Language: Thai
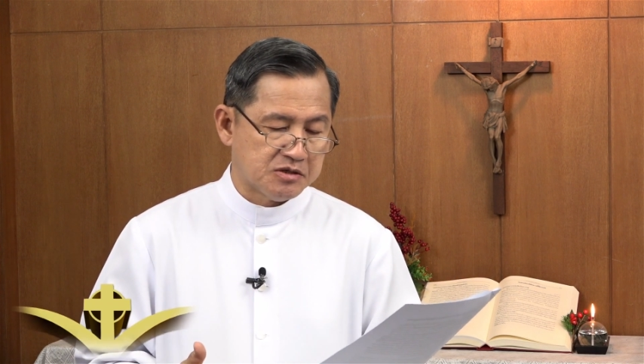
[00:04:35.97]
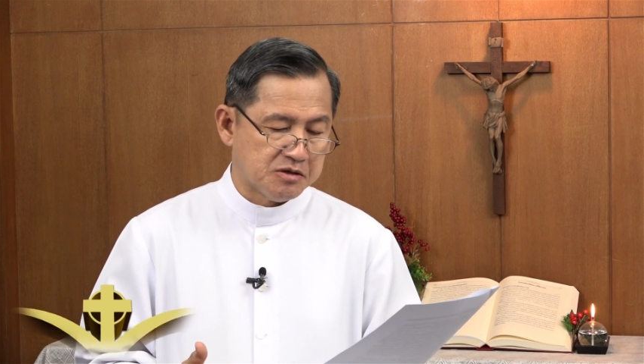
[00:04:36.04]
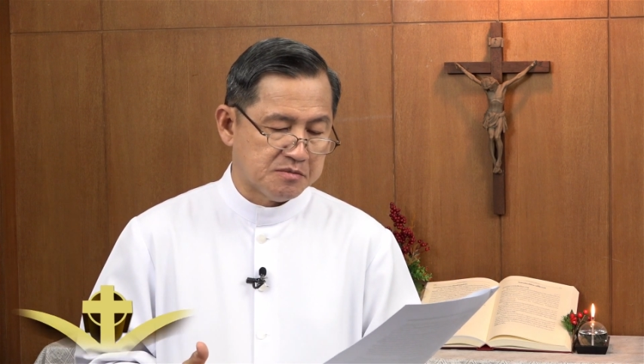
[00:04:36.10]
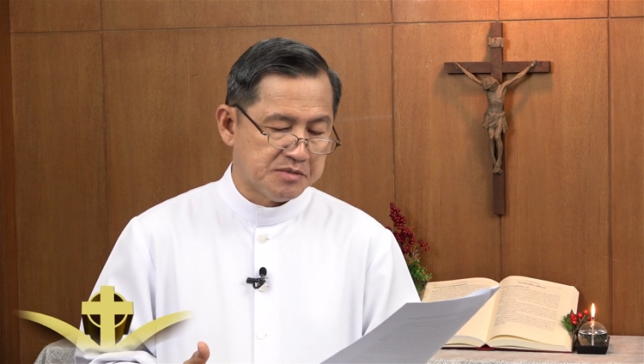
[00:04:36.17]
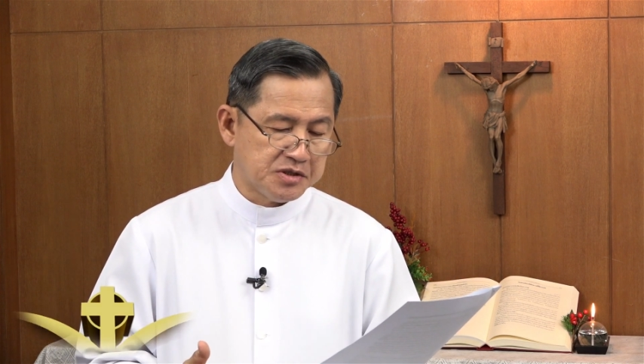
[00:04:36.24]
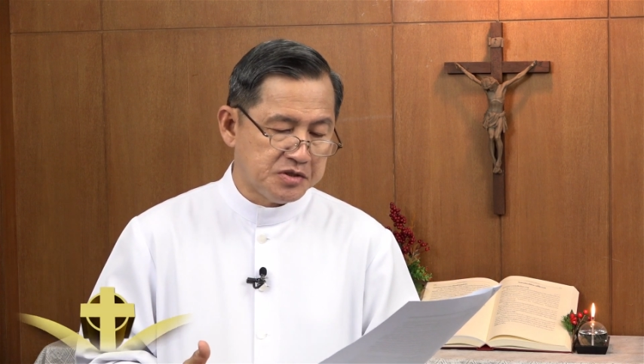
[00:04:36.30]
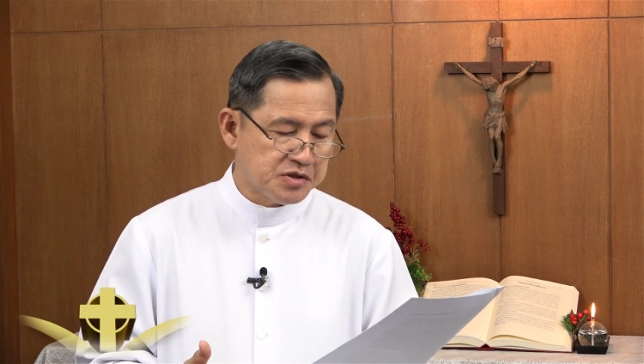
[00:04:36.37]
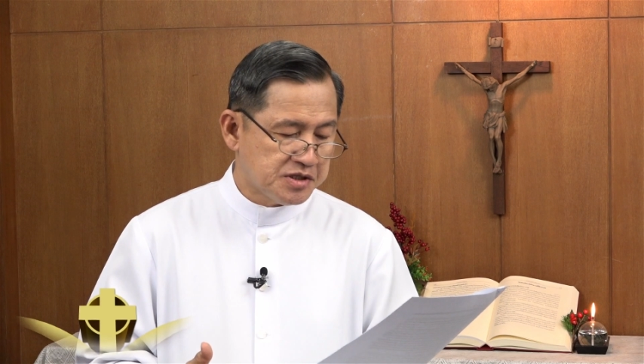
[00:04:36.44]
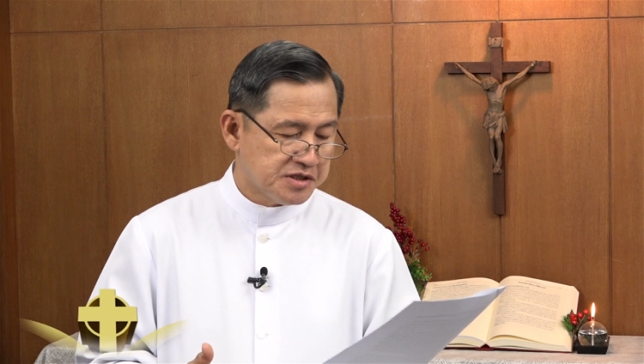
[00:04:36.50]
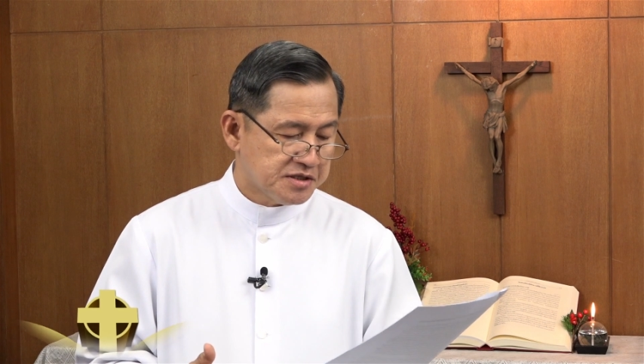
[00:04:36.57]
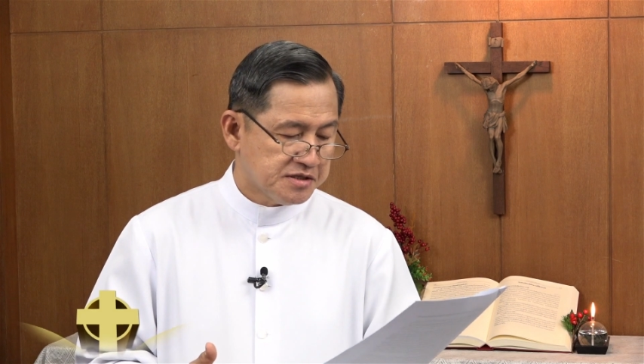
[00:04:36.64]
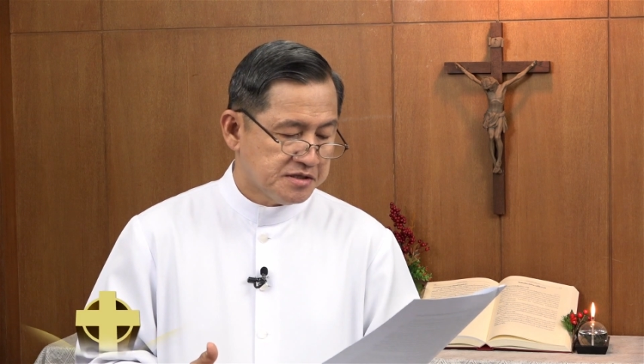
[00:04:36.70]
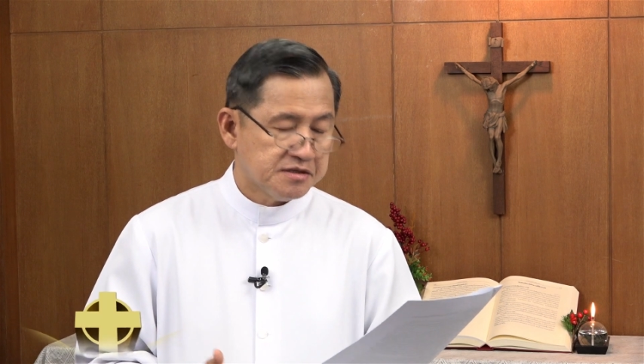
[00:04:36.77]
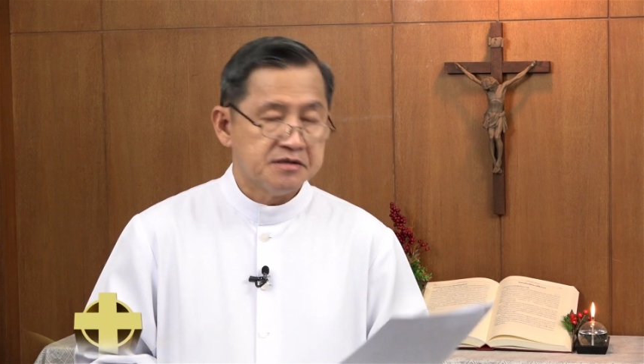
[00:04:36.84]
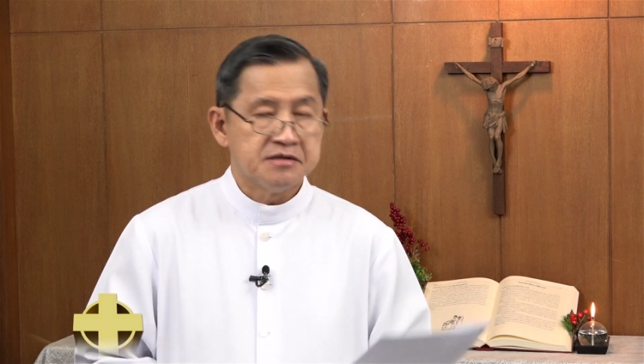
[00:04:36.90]
ของมนุษย์
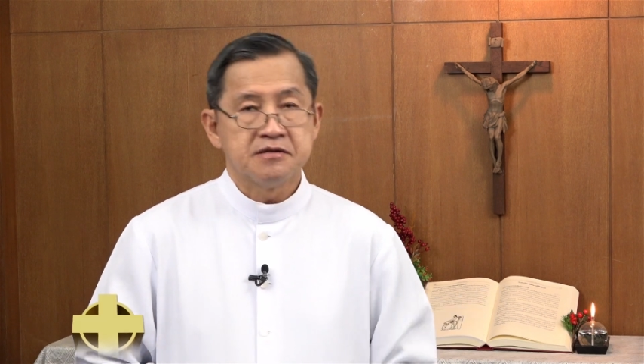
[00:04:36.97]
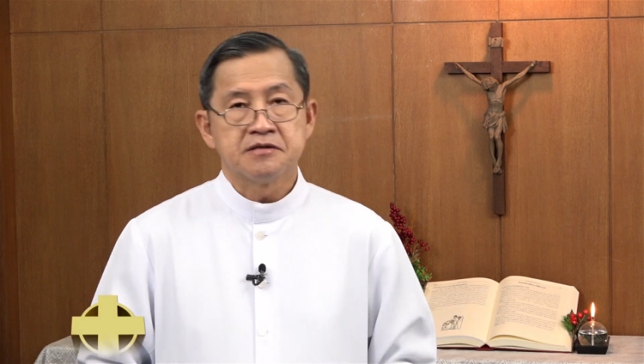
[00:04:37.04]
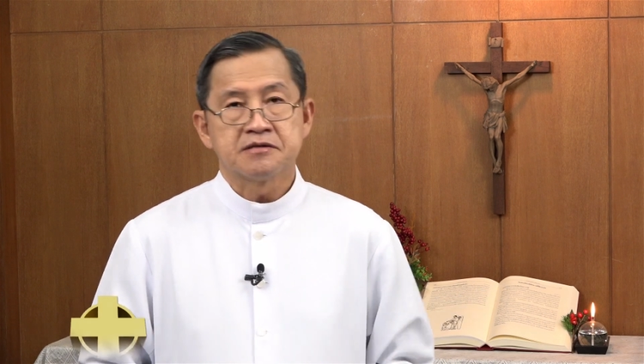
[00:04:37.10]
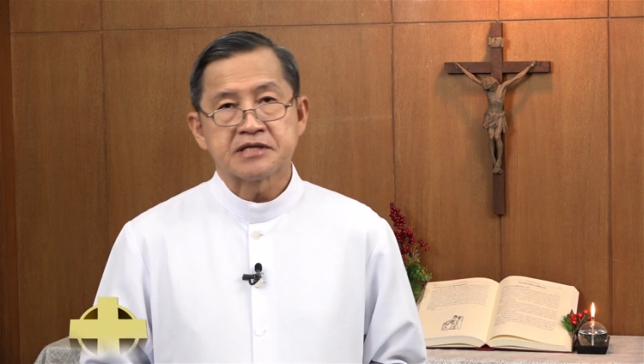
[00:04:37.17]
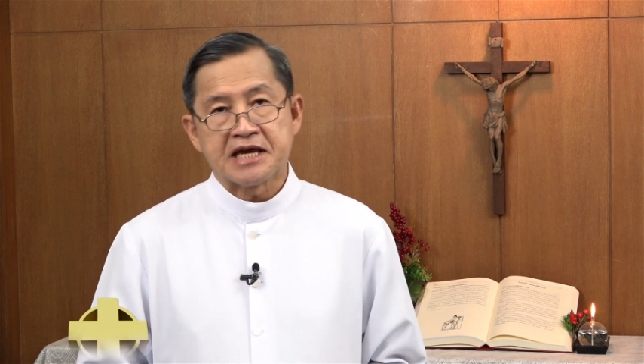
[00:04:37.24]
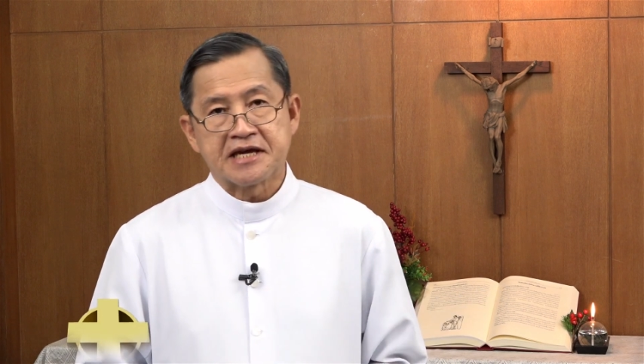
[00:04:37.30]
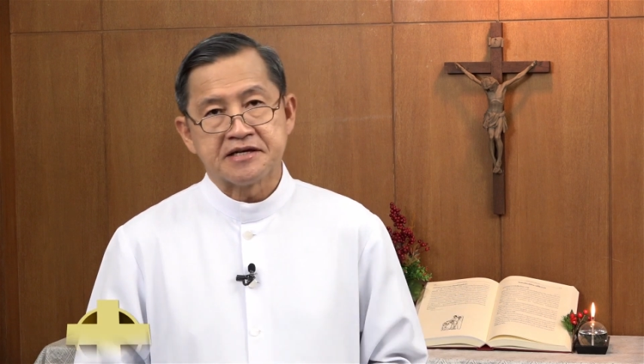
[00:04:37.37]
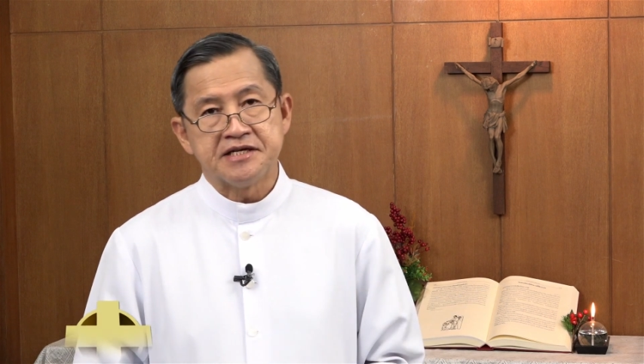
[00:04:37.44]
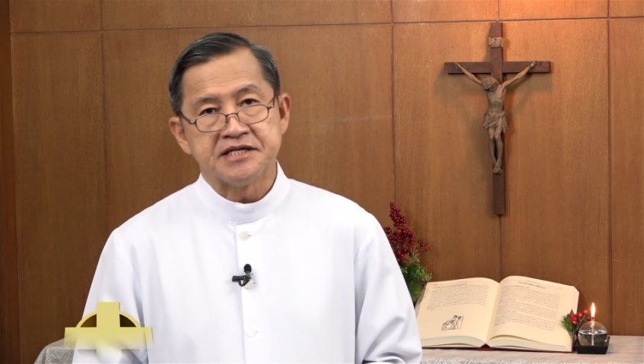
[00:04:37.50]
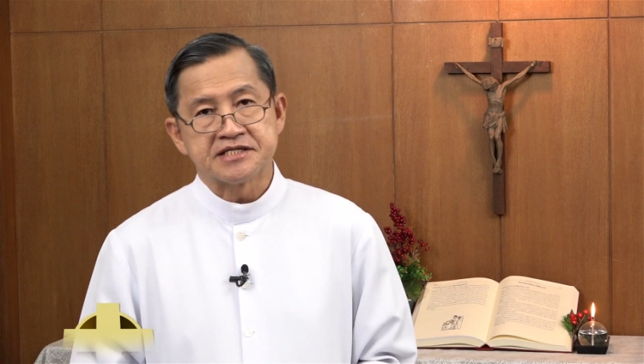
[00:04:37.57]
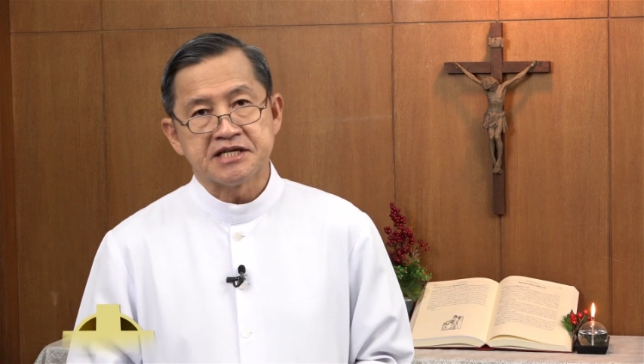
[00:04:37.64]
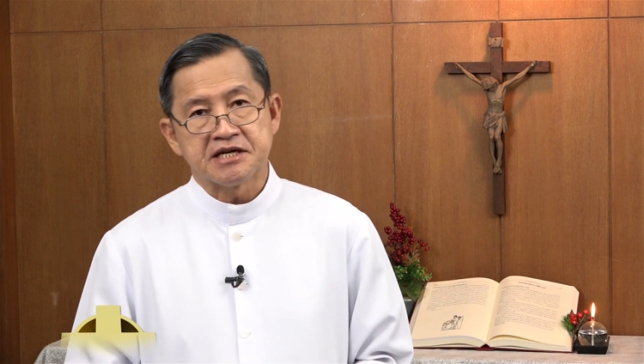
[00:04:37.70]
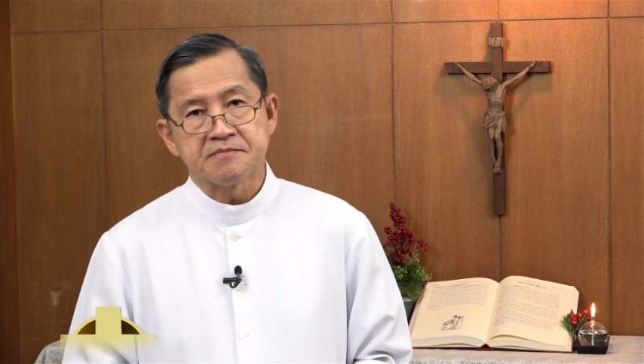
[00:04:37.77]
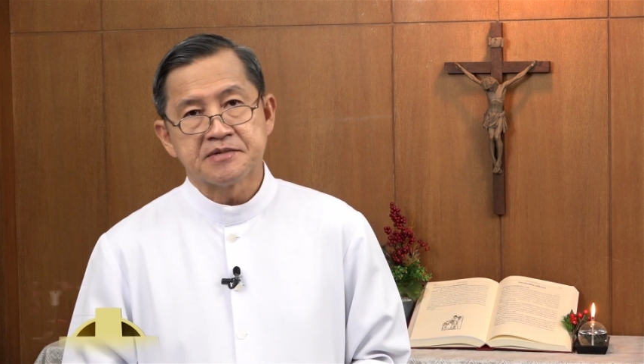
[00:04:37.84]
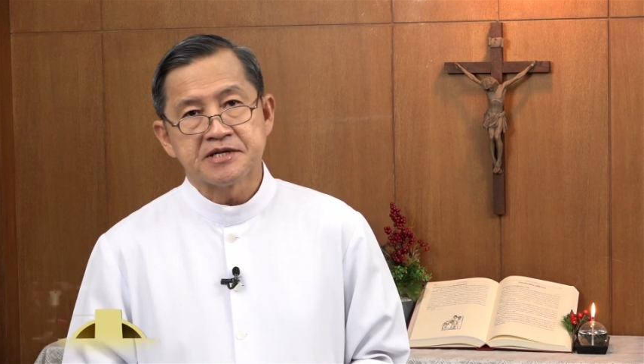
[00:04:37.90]
แต่เกิด
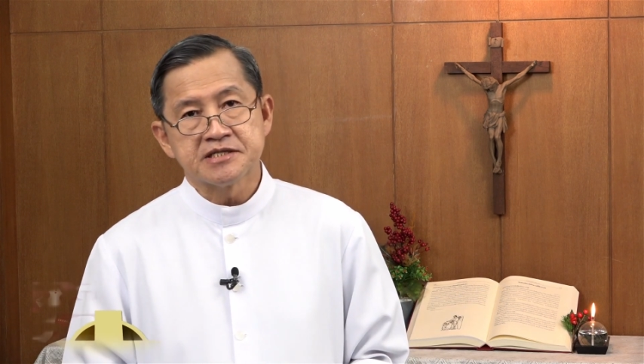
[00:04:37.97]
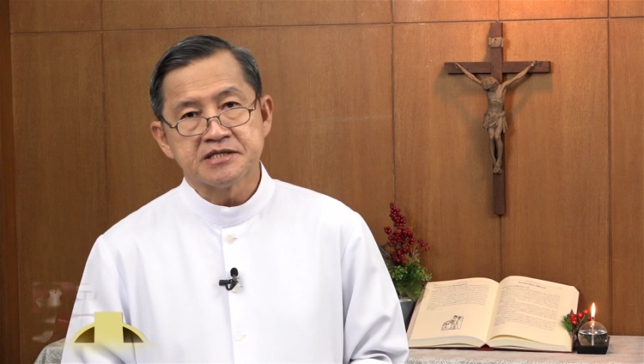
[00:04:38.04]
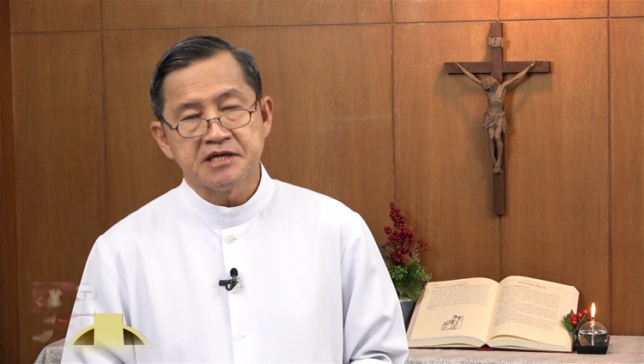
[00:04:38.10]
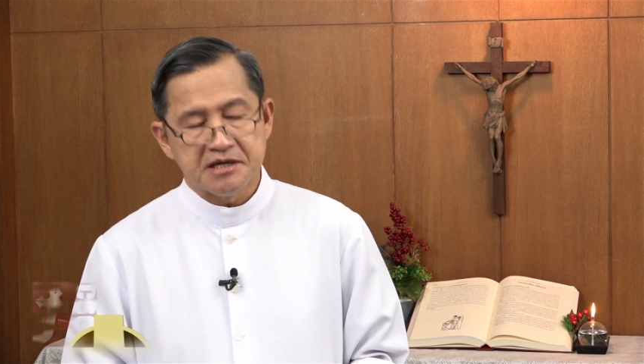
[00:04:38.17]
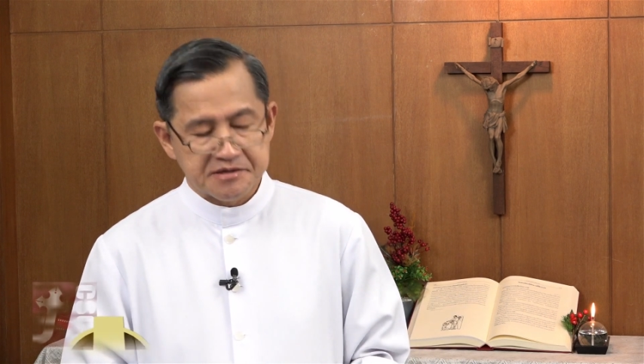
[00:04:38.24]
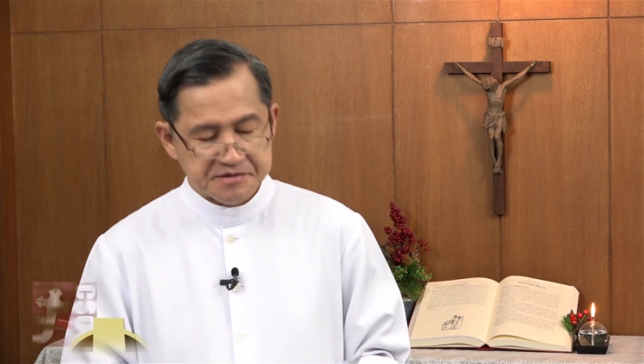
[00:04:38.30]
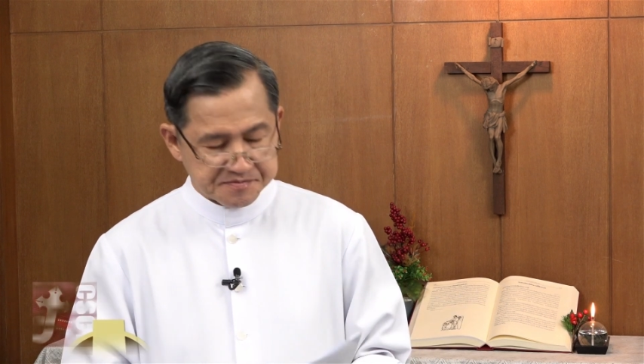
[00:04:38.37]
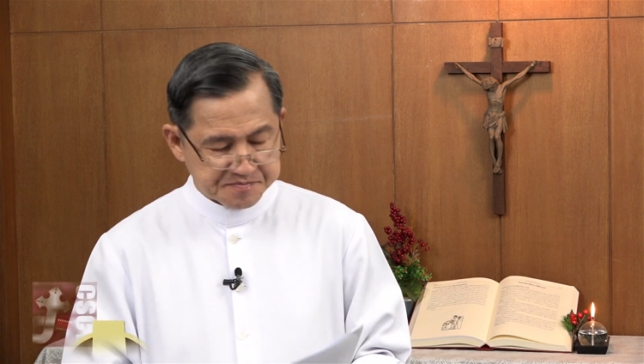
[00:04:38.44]
จากพระเจ้า